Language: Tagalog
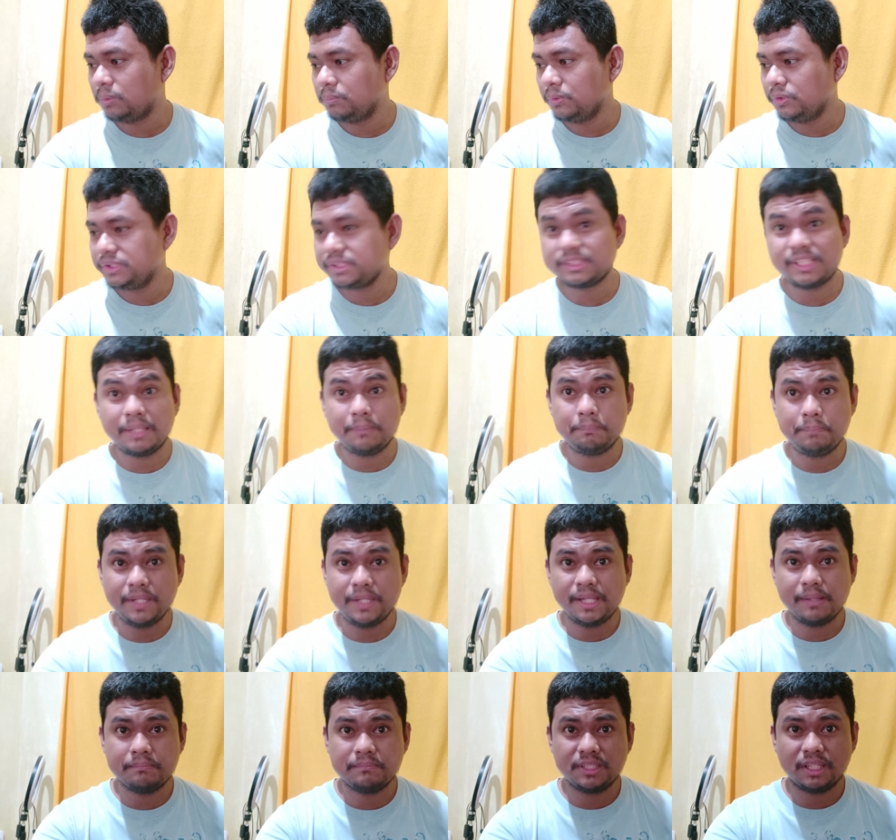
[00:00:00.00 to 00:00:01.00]
almost 10
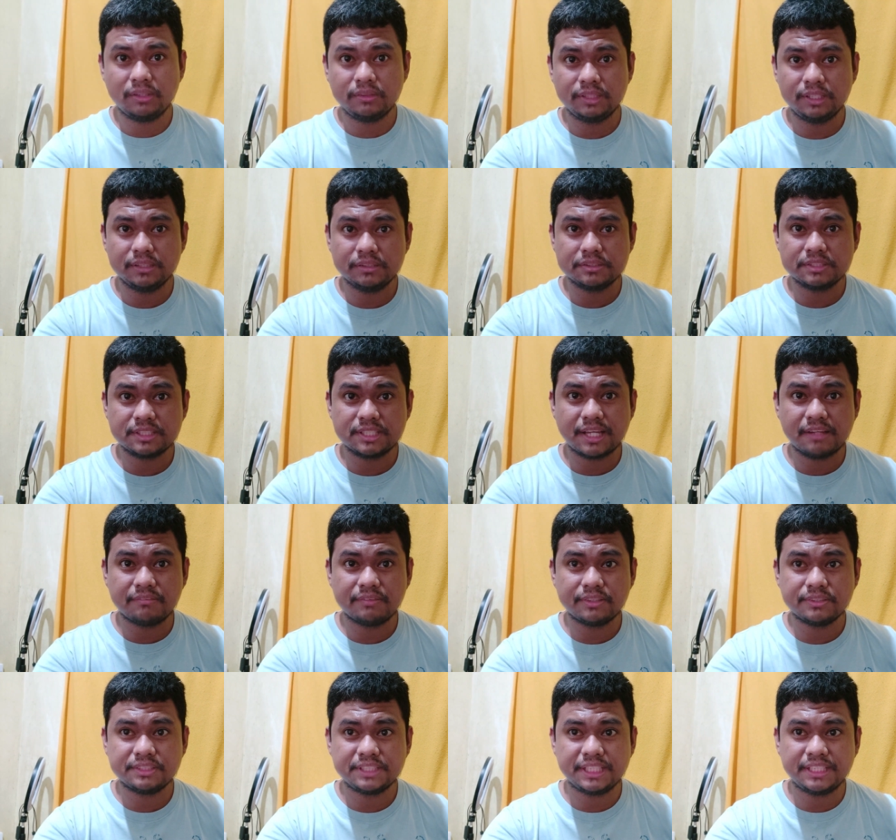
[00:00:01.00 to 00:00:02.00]
p.m. now dito sa
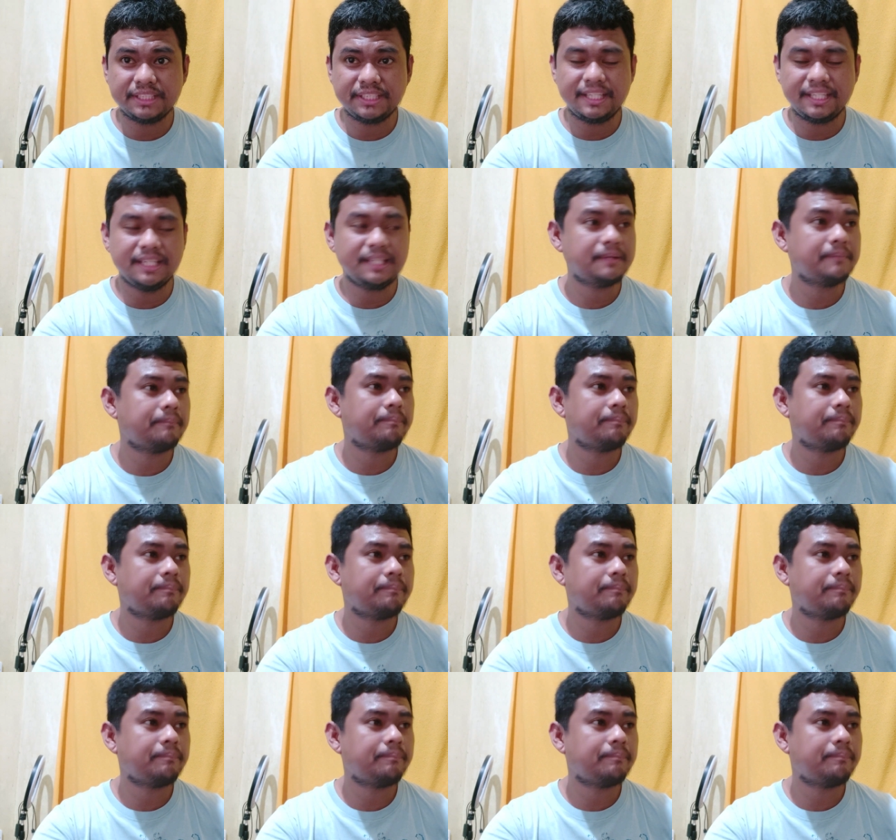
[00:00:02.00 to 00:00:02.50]
Davao City.